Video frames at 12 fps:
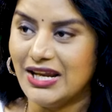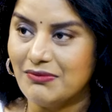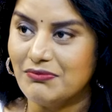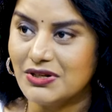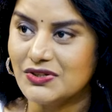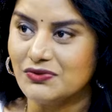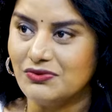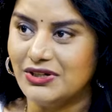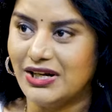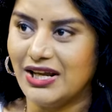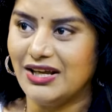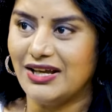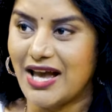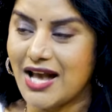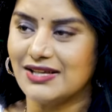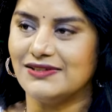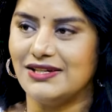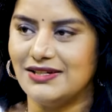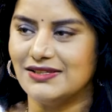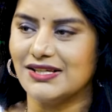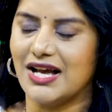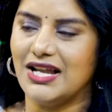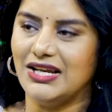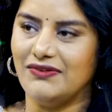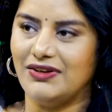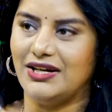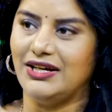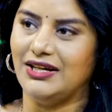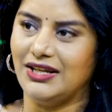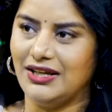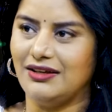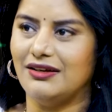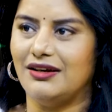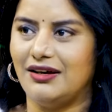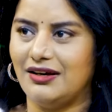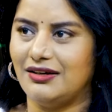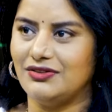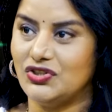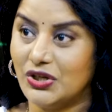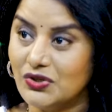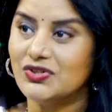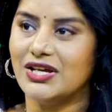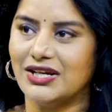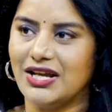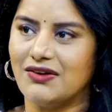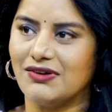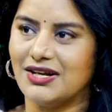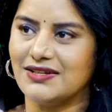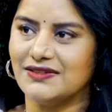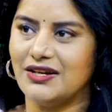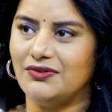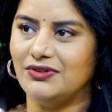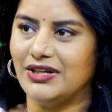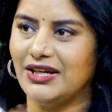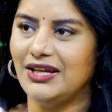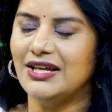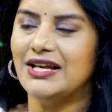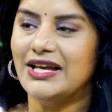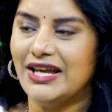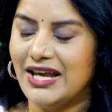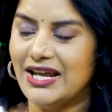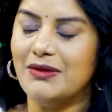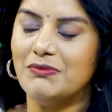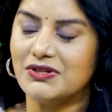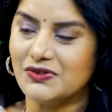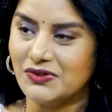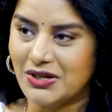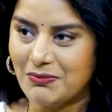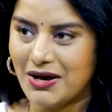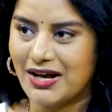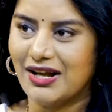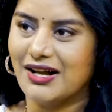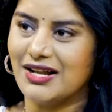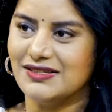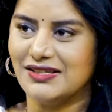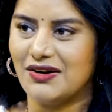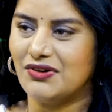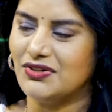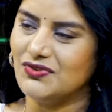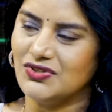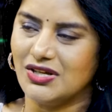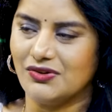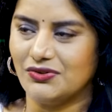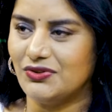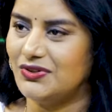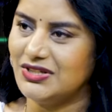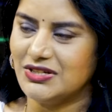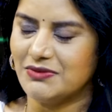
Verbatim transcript: ఏ నెంబర్స్ ఉంటే యాక్సిడెంట్స్ కానీ వెళ్ళంటి చెడు జరిగే అవకాశాలు ఉంటాయి ఏ నెంబర్స్ ఉంటే బాగా కలిసి రావటం జరుగుతుంది